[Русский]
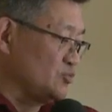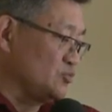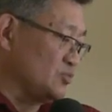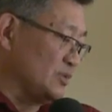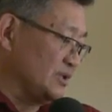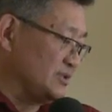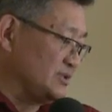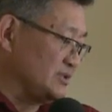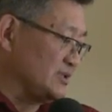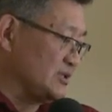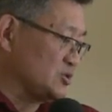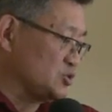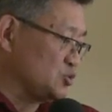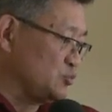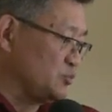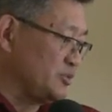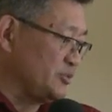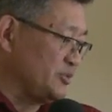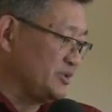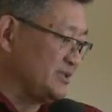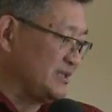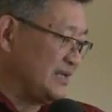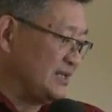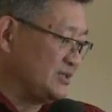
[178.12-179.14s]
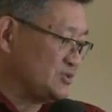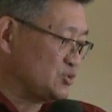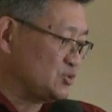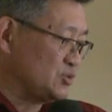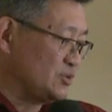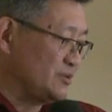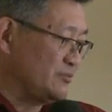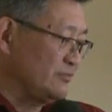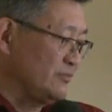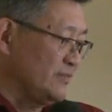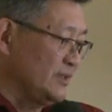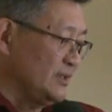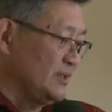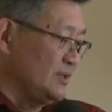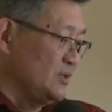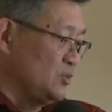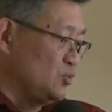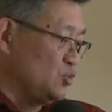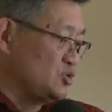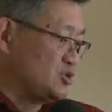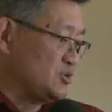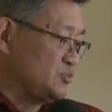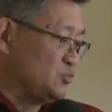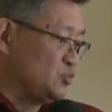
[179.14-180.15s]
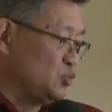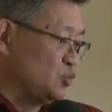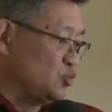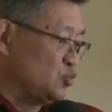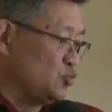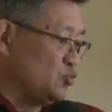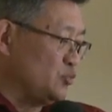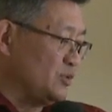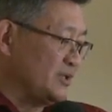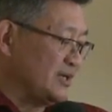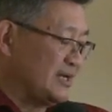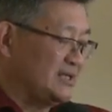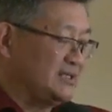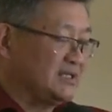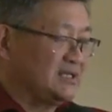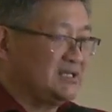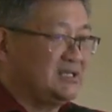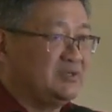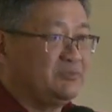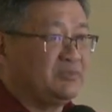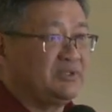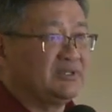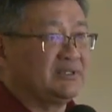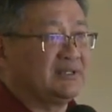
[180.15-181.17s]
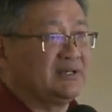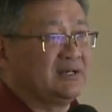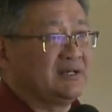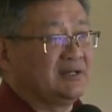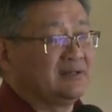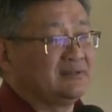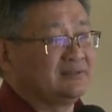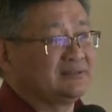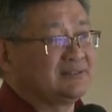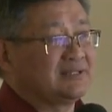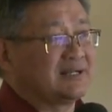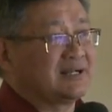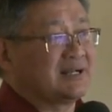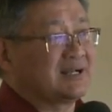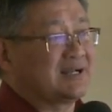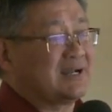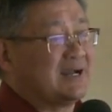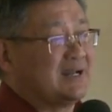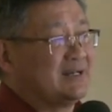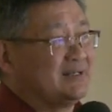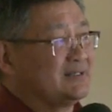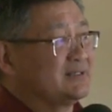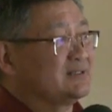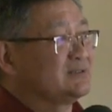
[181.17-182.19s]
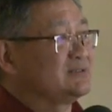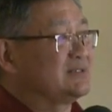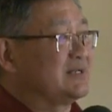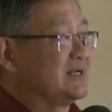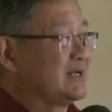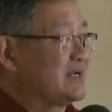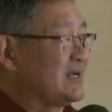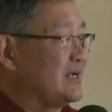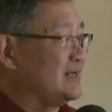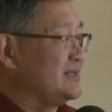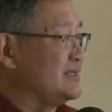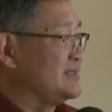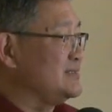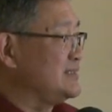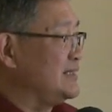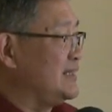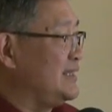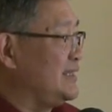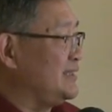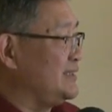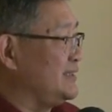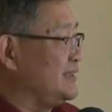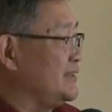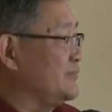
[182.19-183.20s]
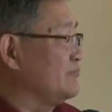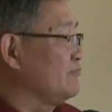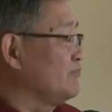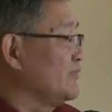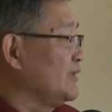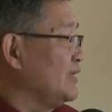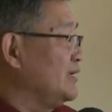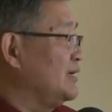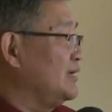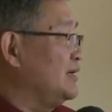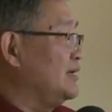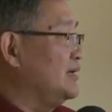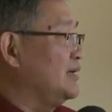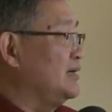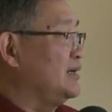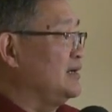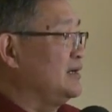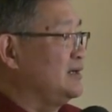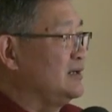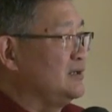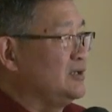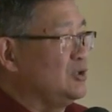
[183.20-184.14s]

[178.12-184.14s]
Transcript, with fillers: один раз упоминал, что очень много умирало именно таракальных, таракальное отделение, э,